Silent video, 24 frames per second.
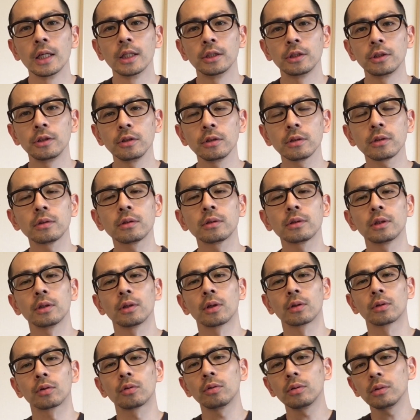手術っていう
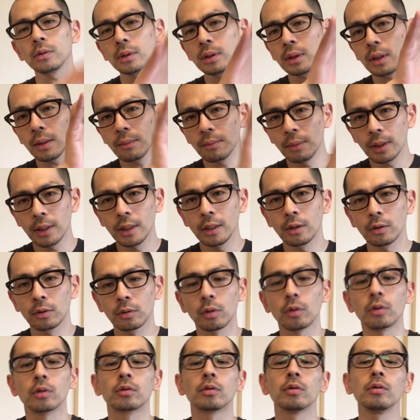のはどんな
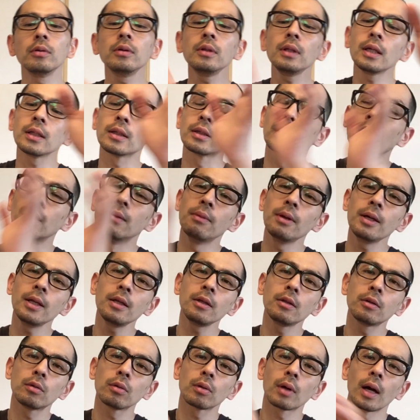メリット、どんな
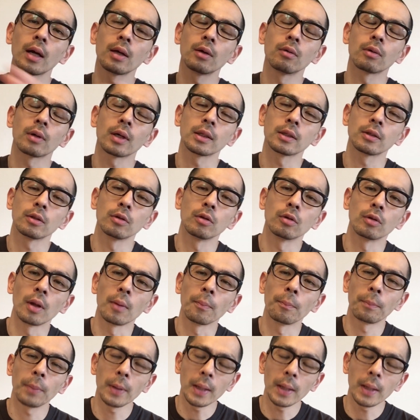デメリットがあるのかっていうのをね、